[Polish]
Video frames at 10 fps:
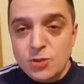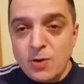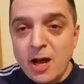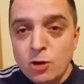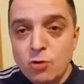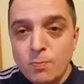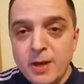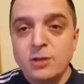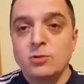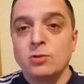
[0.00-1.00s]
siły
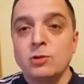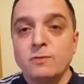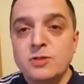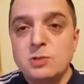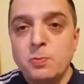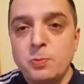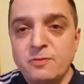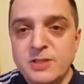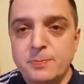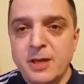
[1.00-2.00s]
argumentu, do,
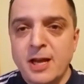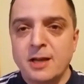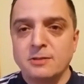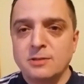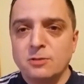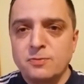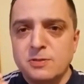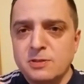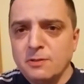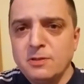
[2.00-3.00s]
wspiera, do y,
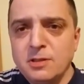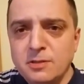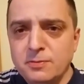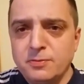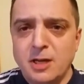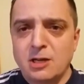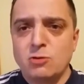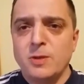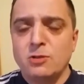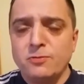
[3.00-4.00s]

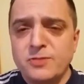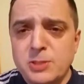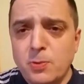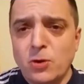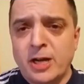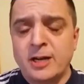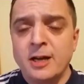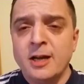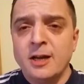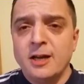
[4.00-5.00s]
argumentów w
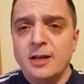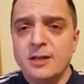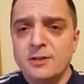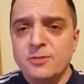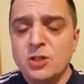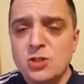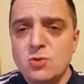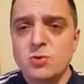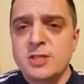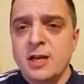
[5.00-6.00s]
sporach, y, w
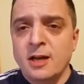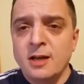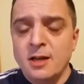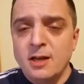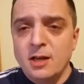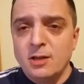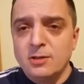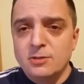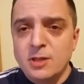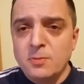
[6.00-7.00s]
dyskusjach.
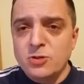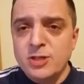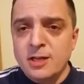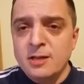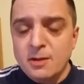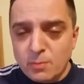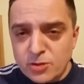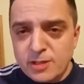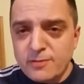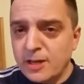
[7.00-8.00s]
Tutaj można,
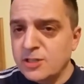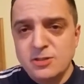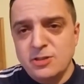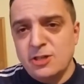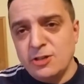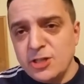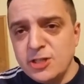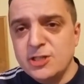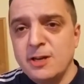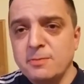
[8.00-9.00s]
można walczyć, to
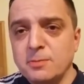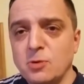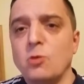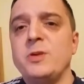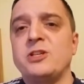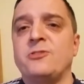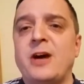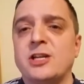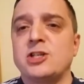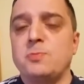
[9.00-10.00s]
niekoniecznie trzeba umieć
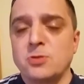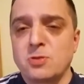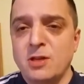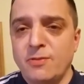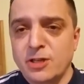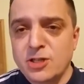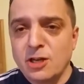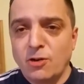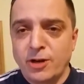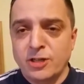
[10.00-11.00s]
walczyć, posługiwać
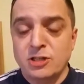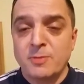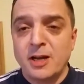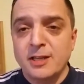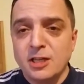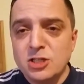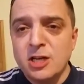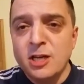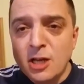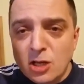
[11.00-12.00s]
się orężem, ale
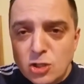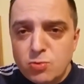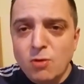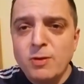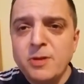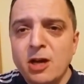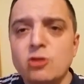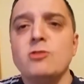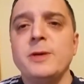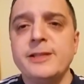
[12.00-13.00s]
także słowem i
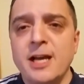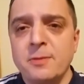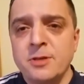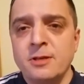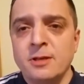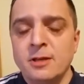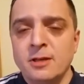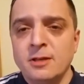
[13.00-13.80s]
argumentami.